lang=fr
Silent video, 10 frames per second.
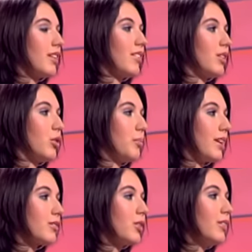avec d'autres
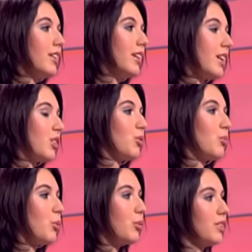personnes qui nous
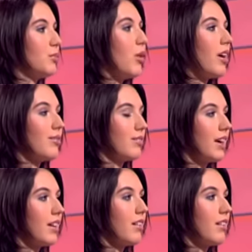ont proposé de boire un
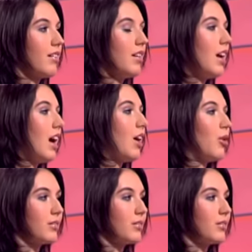verre euh, à leur